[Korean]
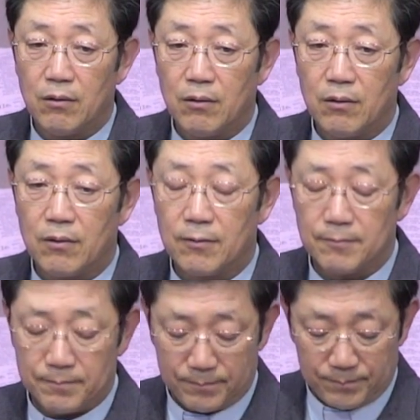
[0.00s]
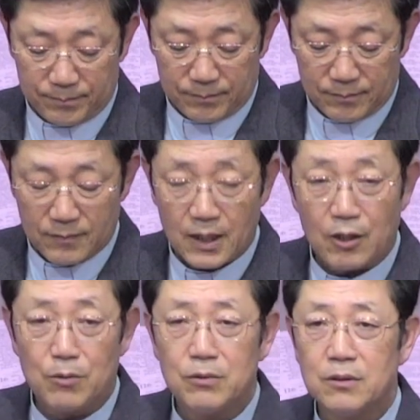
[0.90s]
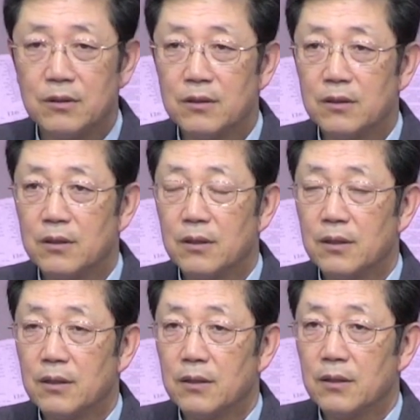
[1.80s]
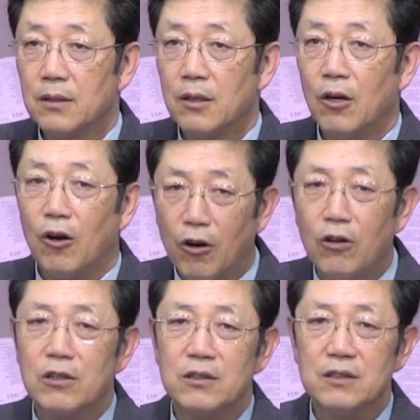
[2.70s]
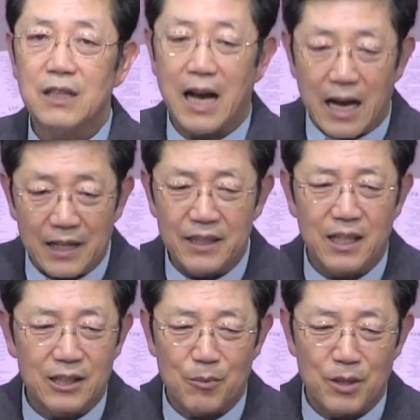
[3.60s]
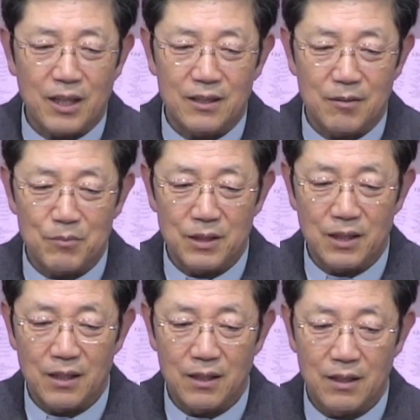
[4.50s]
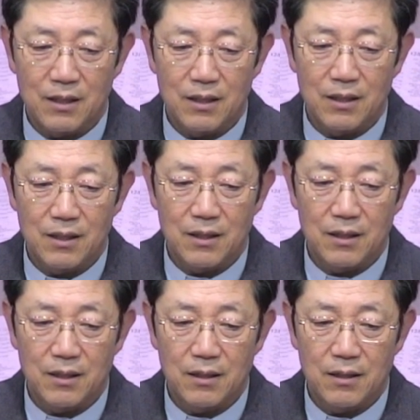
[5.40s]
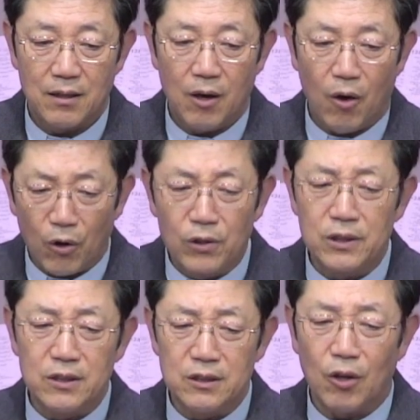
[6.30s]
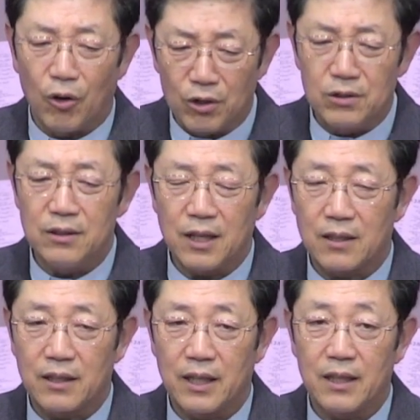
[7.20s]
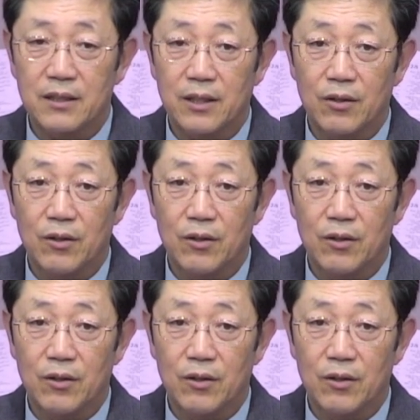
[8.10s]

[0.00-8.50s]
어. 여러분, 어른 아이가 되면 안 됩니다. 어른은 어른답게 해야 돼요.